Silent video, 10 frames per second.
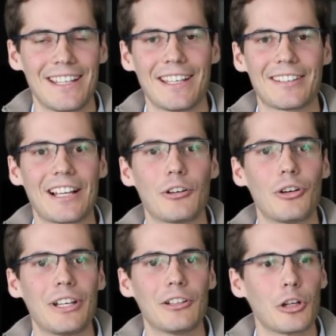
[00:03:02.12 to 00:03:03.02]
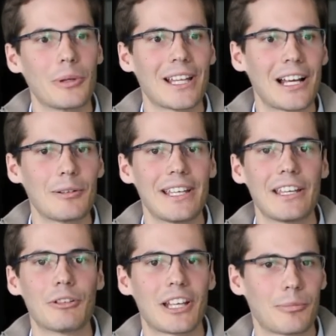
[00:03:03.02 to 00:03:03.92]
es algo inolvidable
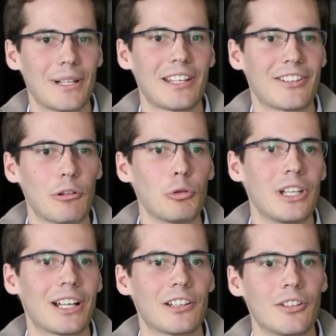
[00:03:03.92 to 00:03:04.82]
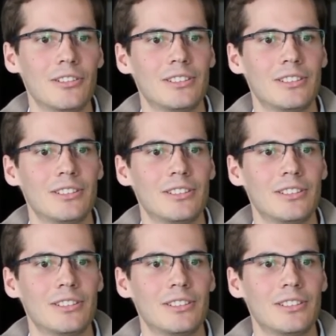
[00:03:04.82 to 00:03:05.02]
y una experiencia única, ¿no?